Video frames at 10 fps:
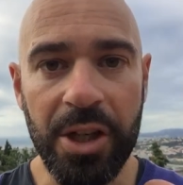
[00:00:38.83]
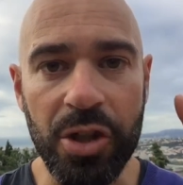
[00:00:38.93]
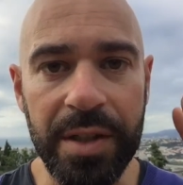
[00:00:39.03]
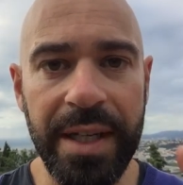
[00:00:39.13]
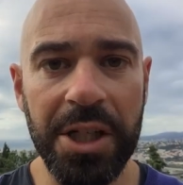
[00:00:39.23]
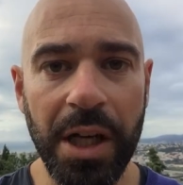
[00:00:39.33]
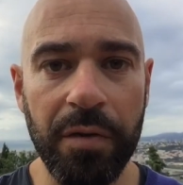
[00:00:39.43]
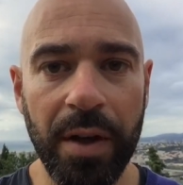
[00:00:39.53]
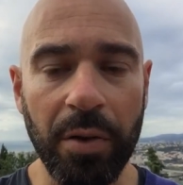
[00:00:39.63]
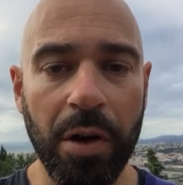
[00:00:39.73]
Je le dis à chaque
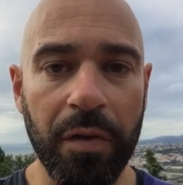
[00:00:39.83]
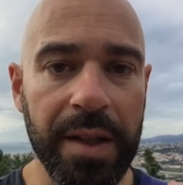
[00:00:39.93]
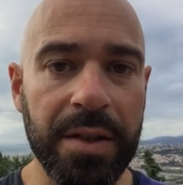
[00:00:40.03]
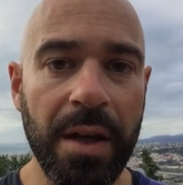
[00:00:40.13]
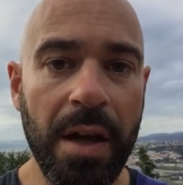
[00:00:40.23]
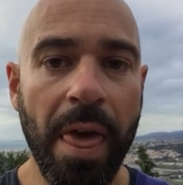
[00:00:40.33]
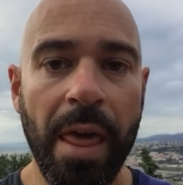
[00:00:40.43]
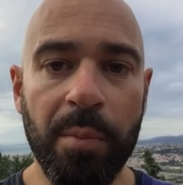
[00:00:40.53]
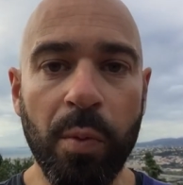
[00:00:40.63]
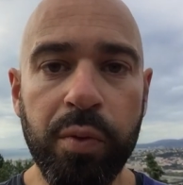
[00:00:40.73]
fois, donc en fait,
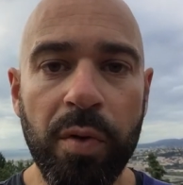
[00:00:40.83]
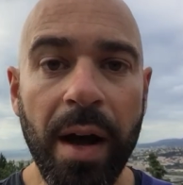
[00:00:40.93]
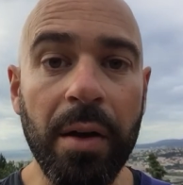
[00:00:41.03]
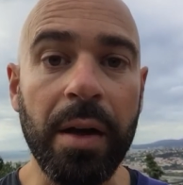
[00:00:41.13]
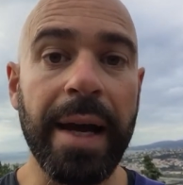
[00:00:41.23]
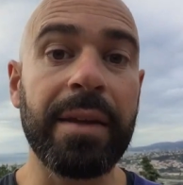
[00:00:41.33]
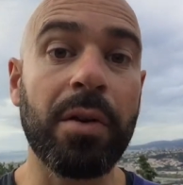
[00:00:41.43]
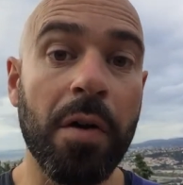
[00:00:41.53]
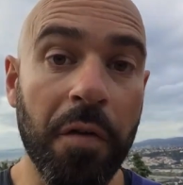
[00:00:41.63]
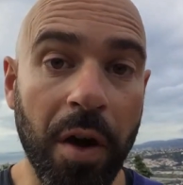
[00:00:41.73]
pour pouvoir
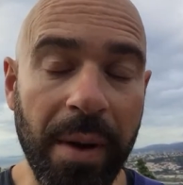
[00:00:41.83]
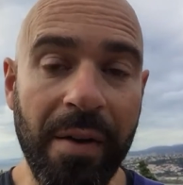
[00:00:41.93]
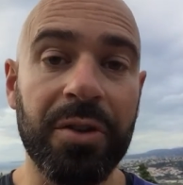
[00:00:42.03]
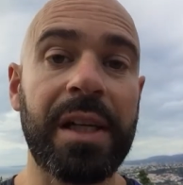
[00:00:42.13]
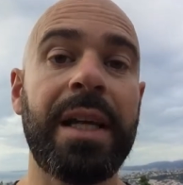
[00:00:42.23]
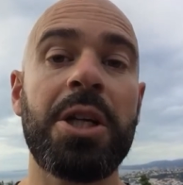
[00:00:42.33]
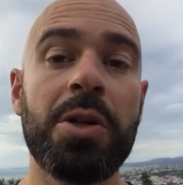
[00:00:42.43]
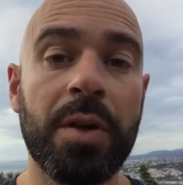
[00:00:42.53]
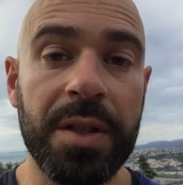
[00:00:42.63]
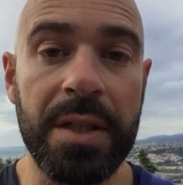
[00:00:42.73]
être en forme, avoir de
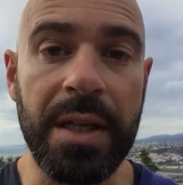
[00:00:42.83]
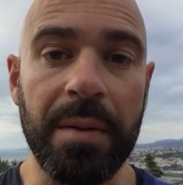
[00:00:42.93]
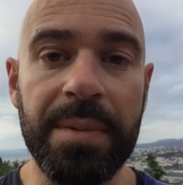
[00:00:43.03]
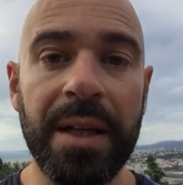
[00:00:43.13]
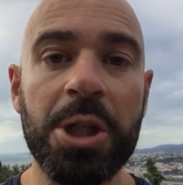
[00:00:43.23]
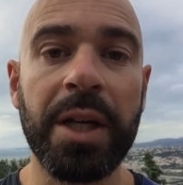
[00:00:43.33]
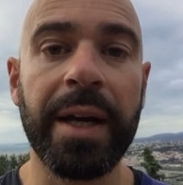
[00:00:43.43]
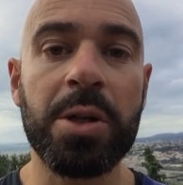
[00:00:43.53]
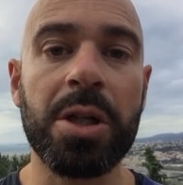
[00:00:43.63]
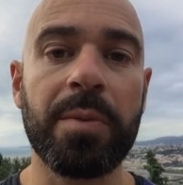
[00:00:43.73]
l'énergie au quotidien, bien
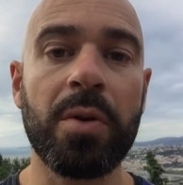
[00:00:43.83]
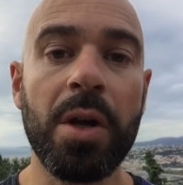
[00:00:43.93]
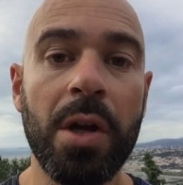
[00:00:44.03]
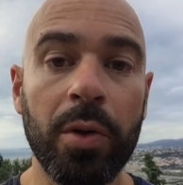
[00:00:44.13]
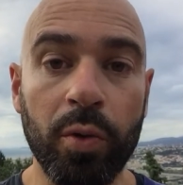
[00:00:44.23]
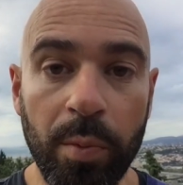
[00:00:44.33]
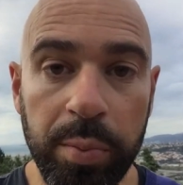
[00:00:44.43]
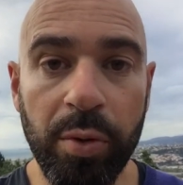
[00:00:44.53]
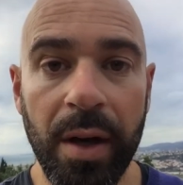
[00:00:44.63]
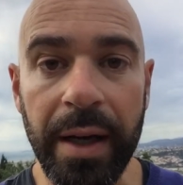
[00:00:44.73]
gérer justement ton
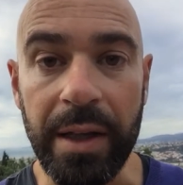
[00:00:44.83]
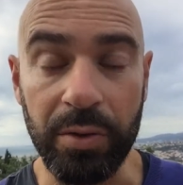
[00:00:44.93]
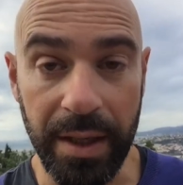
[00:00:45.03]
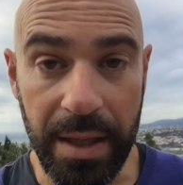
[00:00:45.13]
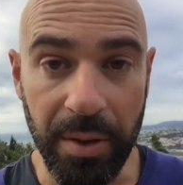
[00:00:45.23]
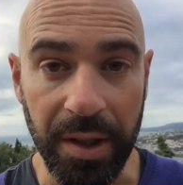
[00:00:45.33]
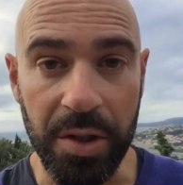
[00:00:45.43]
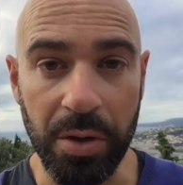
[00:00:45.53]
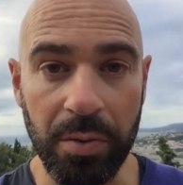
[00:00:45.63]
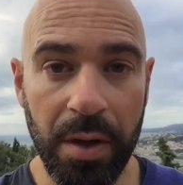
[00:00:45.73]
poids et ton
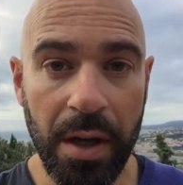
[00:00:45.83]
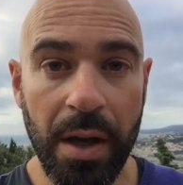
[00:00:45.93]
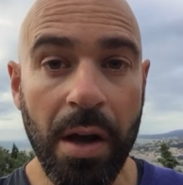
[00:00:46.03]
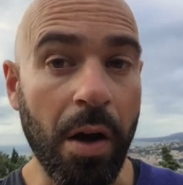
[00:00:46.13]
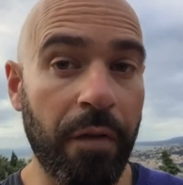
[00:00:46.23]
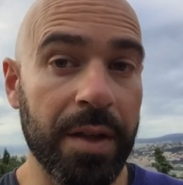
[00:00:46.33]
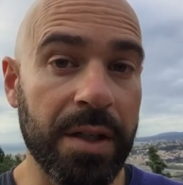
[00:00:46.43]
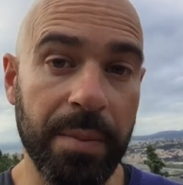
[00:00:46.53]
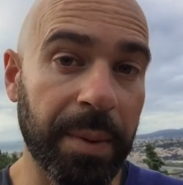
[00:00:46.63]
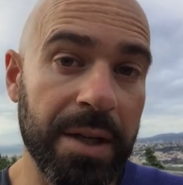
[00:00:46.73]
alimentation, en fait,
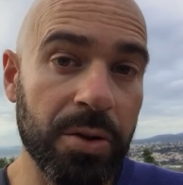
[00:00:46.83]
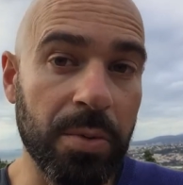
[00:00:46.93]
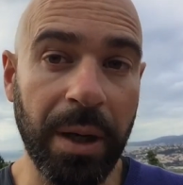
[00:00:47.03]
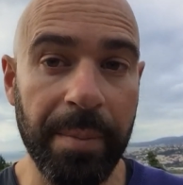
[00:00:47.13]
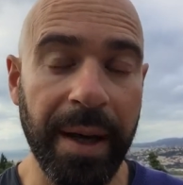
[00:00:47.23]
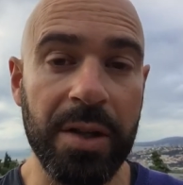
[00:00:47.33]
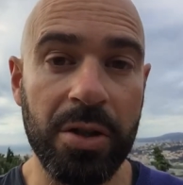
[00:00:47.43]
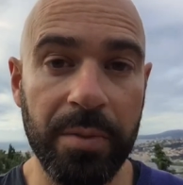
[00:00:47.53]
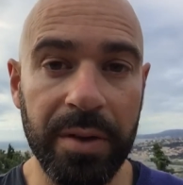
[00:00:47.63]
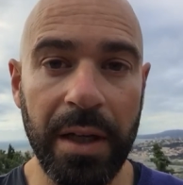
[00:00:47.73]
c'est presque une
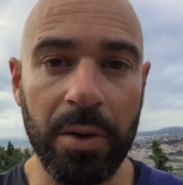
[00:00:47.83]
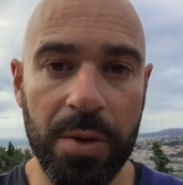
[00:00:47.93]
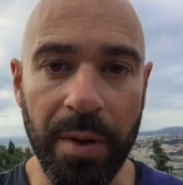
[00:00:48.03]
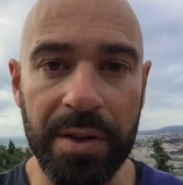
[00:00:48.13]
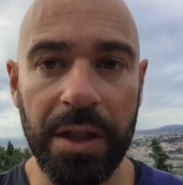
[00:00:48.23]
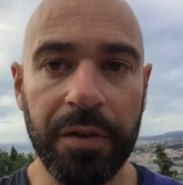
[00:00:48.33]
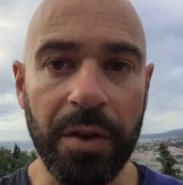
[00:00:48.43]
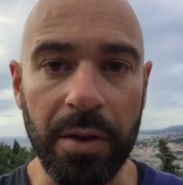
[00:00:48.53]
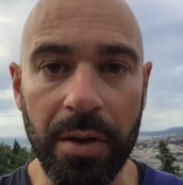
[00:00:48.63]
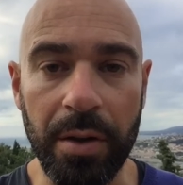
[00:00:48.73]
préparation mentale de sportif
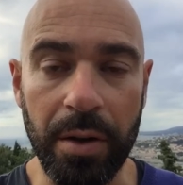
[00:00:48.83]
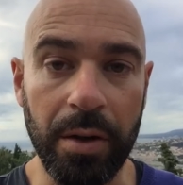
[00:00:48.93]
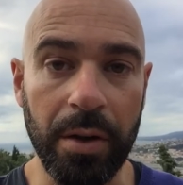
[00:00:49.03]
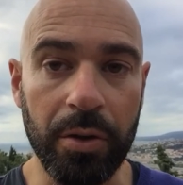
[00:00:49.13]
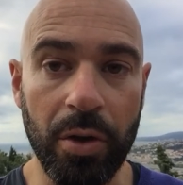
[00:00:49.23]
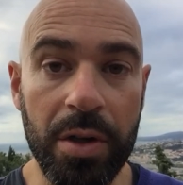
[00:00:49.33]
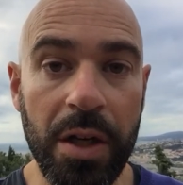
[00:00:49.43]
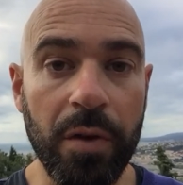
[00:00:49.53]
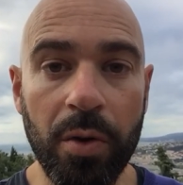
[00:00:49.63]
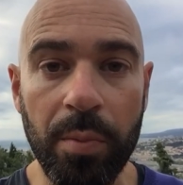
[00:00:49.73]
euh, de haut
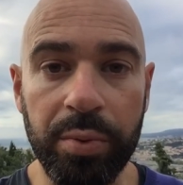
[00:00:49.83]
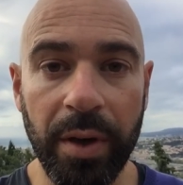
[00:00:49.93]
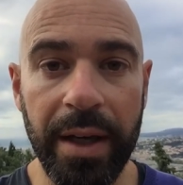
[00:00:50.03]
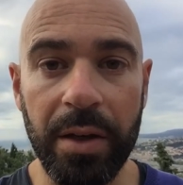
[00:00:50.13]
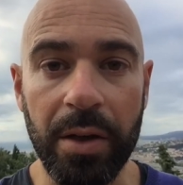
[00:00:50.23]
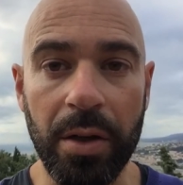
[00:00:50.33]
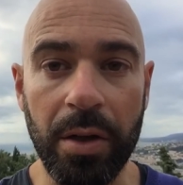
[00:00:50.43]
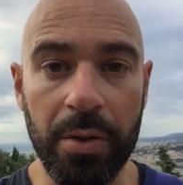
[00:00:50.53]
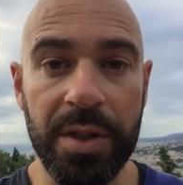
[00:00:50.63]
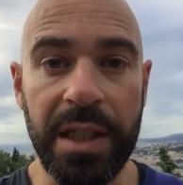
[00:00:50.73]
niveau qu'on pourrait
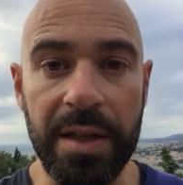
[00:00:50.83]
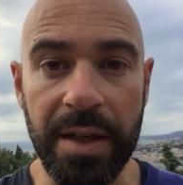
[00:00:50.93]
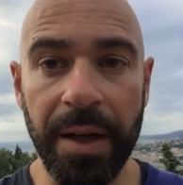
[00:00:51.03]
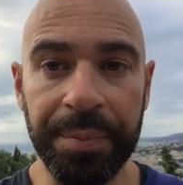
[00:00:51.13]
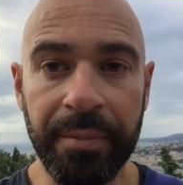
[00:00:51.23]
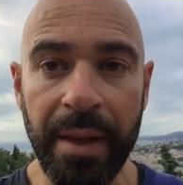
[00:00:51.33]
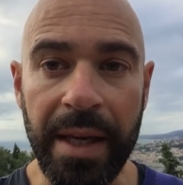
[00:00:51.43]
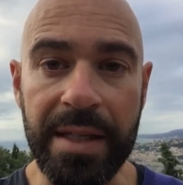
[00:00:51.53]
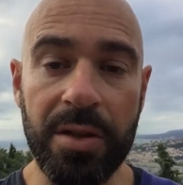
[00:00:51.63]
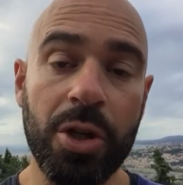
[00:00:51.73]
euh, utiliser.
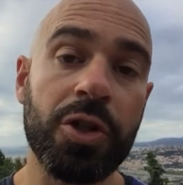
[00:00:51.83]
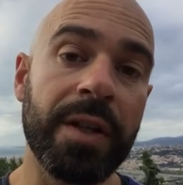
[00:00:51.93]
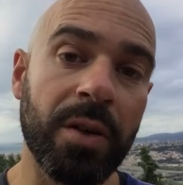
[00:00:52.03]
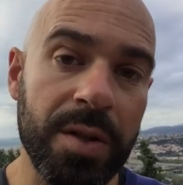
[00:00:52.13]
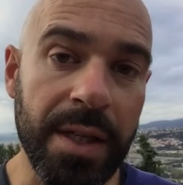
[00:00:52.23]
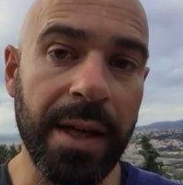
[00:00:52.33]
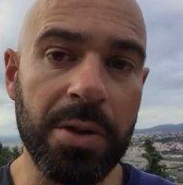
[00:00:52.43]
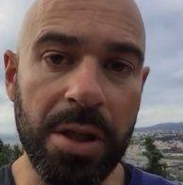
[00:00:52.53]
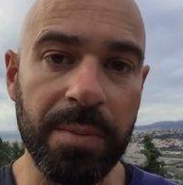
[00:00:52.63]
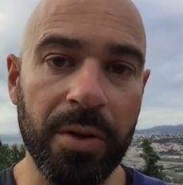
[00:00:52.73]
Et c'est ce que je vais t'enseigner
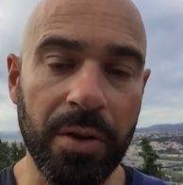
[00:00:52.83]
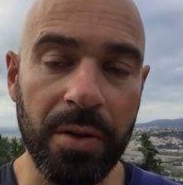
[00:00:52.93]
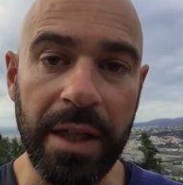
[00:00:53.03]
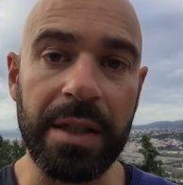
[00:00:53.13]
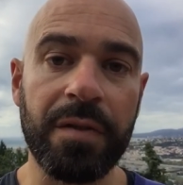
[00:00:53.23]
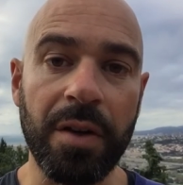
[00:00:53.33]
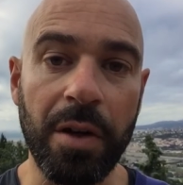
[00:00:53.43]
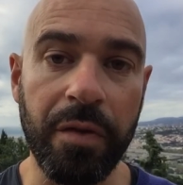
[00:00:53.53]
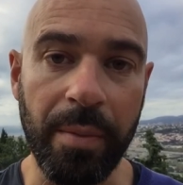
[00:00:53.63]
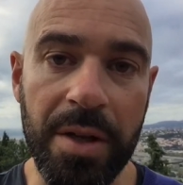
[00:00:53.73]
justement dans les
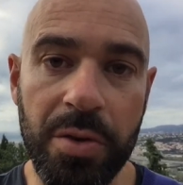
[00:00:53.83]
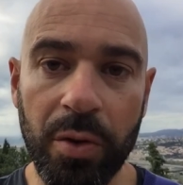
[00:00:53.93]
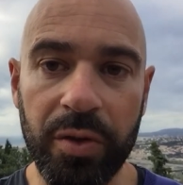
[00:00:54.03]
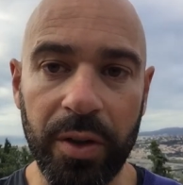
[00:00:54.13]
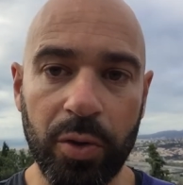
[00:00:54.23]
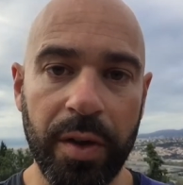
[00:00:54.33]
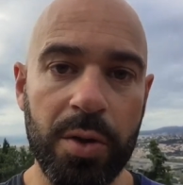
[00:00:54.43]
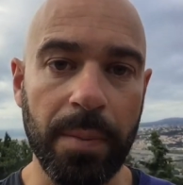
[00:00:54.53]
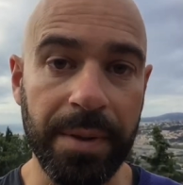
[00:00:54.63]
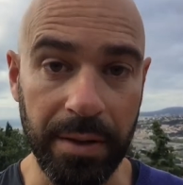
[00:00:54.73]
différentes formations que tu vas trouver
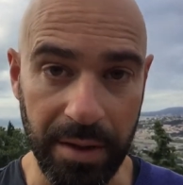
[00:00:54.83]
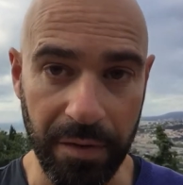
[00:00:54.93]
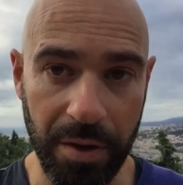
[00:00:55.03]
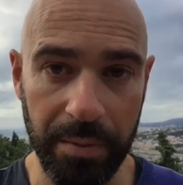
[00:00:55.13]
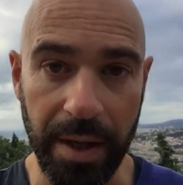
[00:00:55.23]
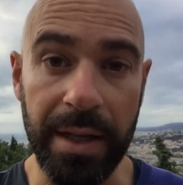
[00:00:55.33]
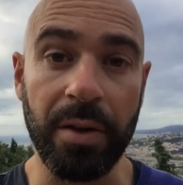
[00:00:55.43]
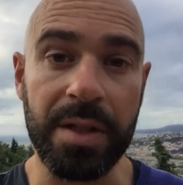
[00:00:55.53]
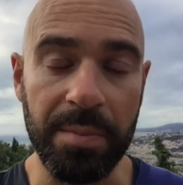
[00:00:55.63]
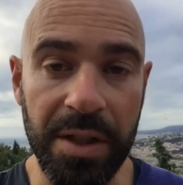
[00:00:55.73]
sur Pilote ta forme et
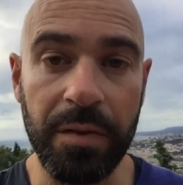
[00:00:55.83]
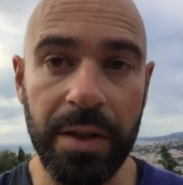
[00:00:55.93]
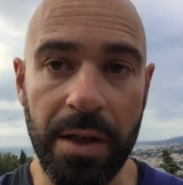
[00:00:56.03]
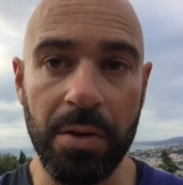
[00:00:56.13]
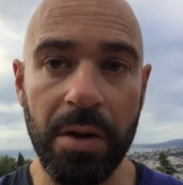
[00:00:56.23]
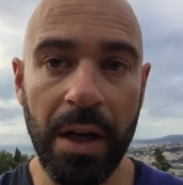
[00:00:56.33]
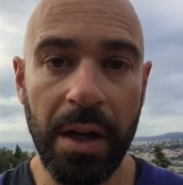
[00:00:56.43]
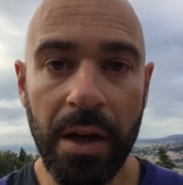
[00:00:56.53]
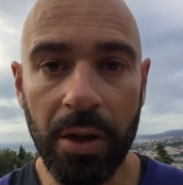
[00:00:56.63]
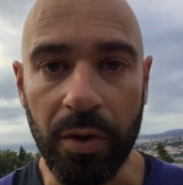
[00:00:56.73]
dans ces petites vidéos
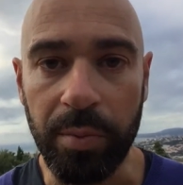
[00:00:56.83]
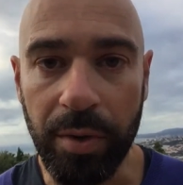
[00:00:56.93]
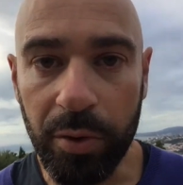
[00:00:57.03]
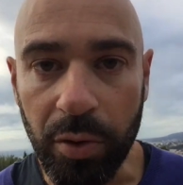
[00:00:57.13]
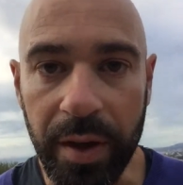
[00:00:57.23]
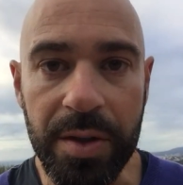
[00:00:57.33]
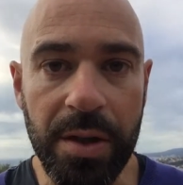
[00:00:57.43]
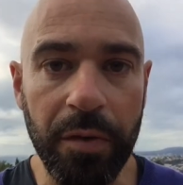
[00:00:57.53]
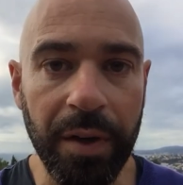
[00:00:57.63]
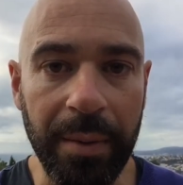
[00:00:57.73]
que tu vas pouvoir trouver
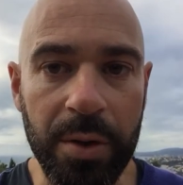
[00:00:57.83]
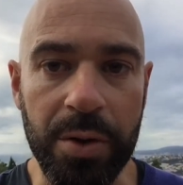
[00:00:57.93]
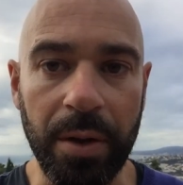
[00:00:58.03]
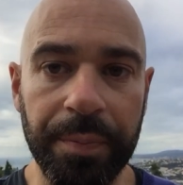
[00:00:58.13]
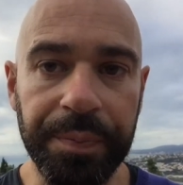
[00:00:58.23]
aussi au fur et à mesure.